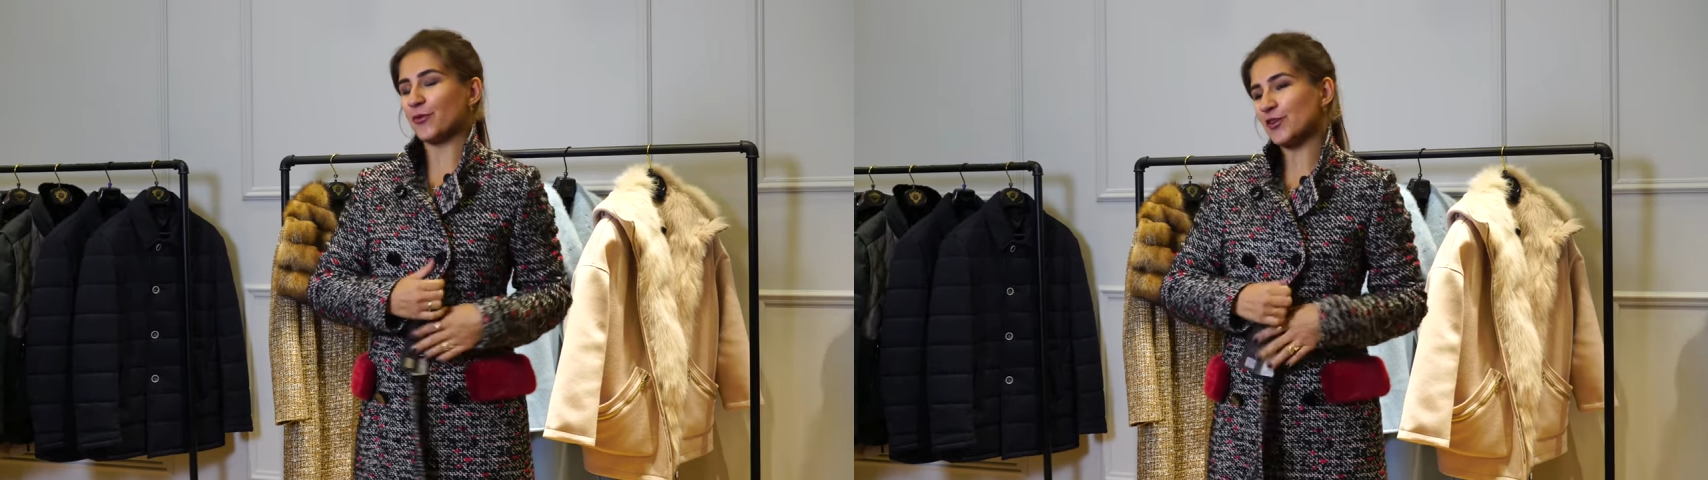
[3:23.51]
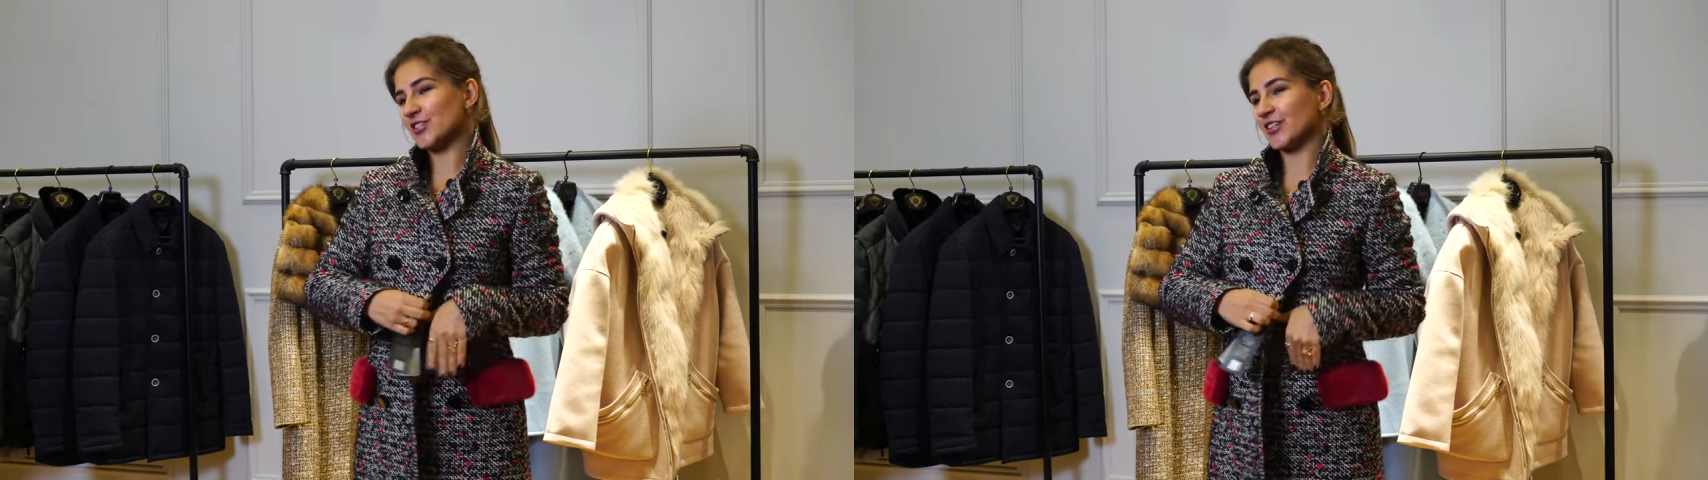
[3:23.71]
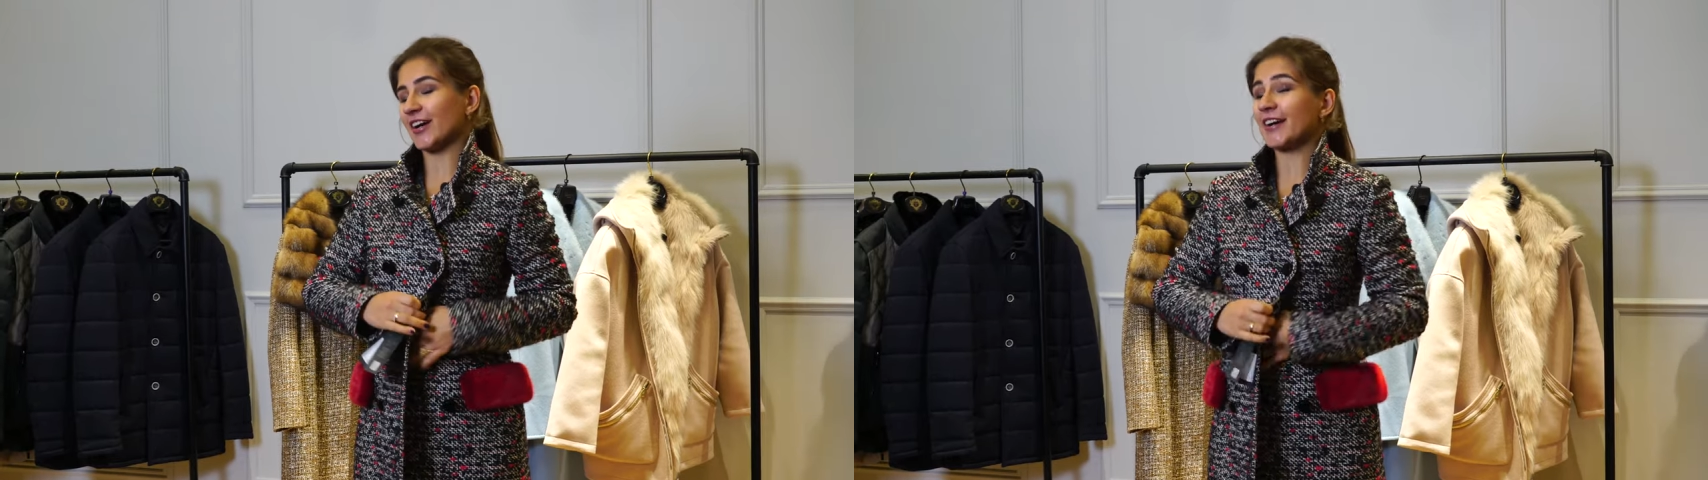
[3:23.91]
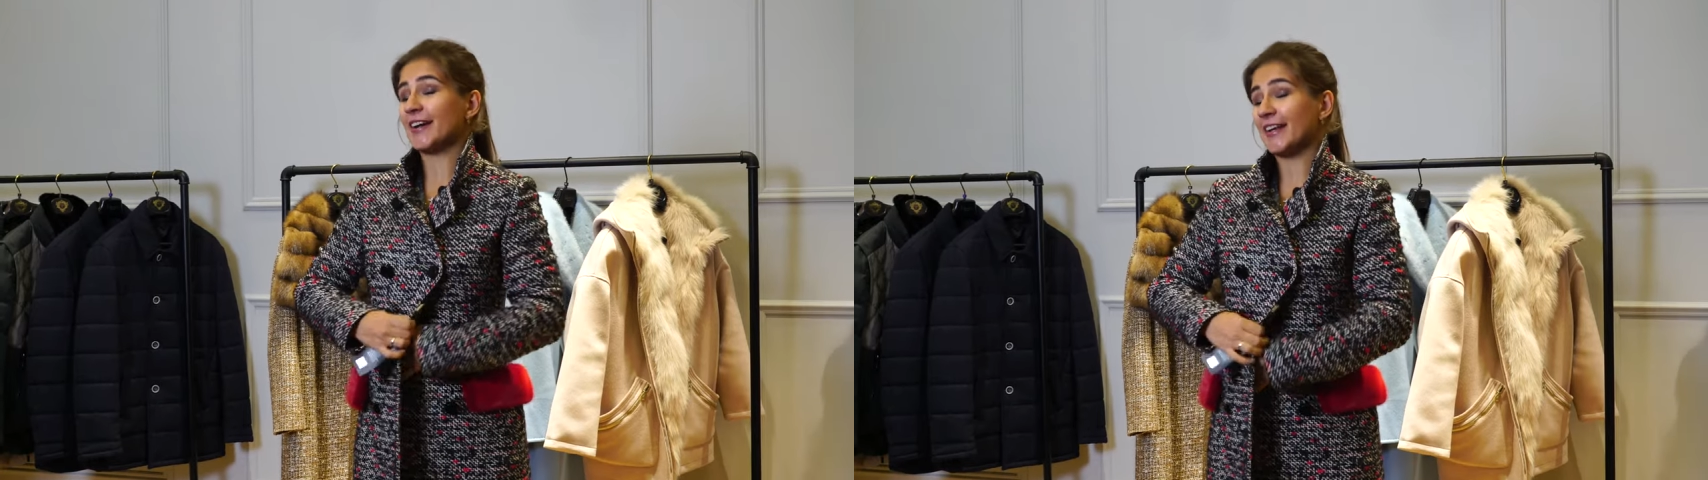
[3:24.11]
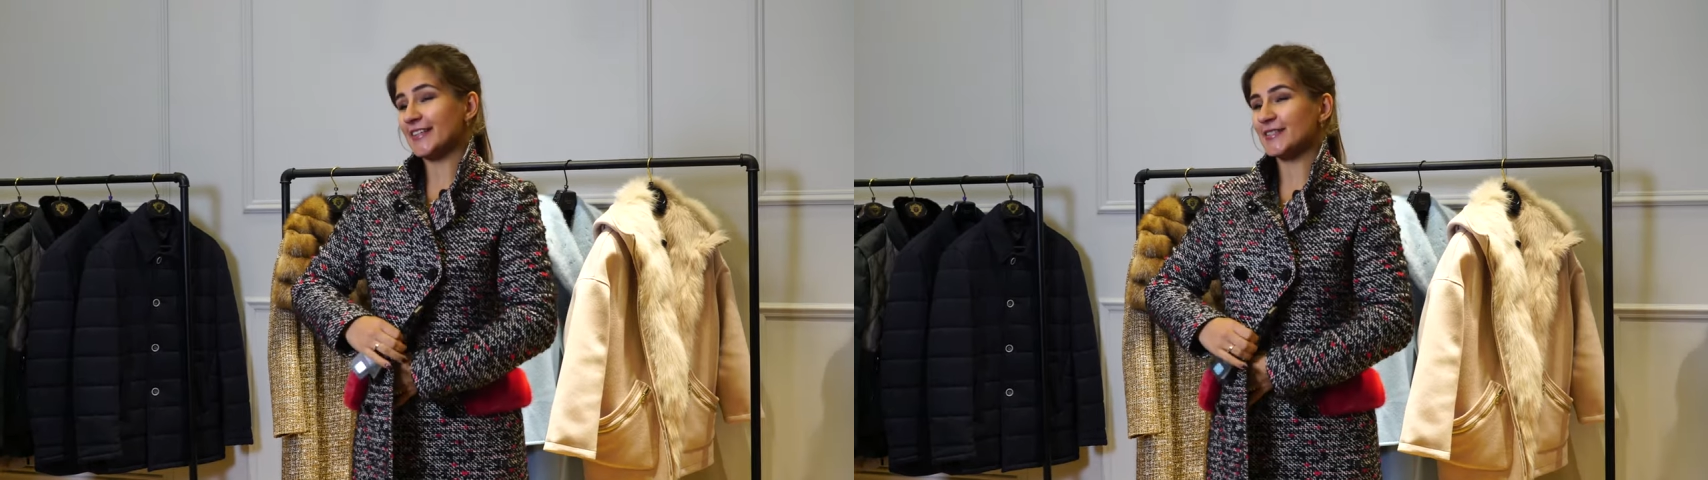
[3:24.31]
больше как
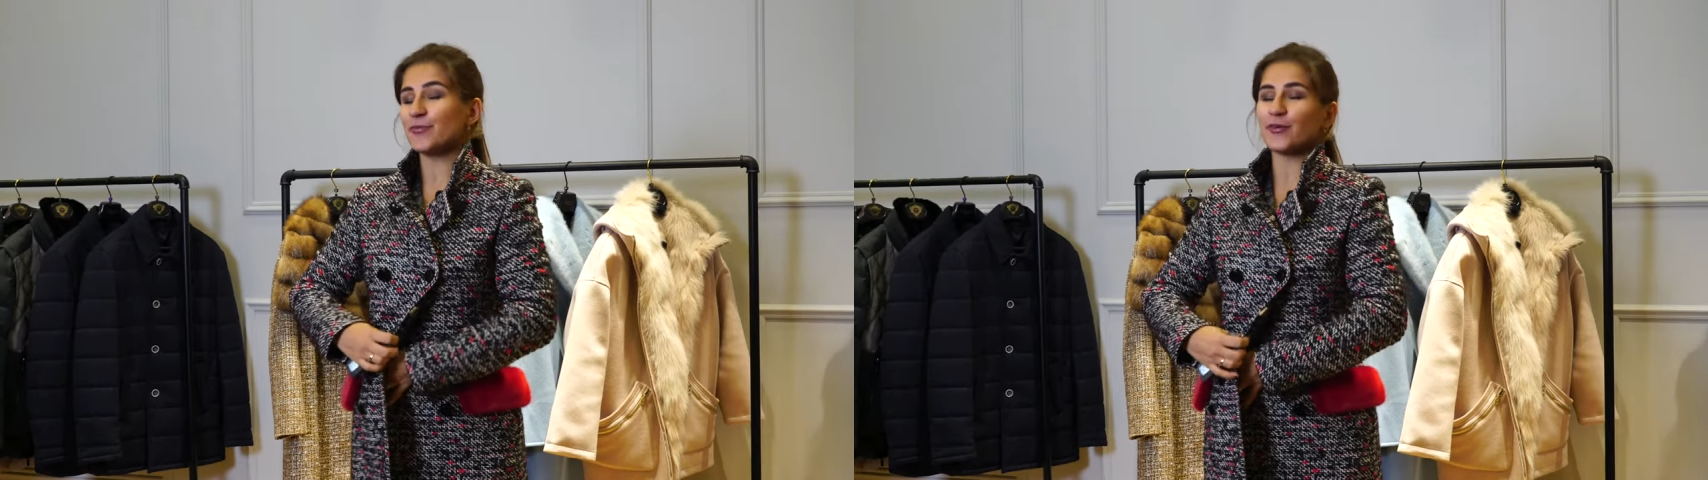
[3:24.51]
леди,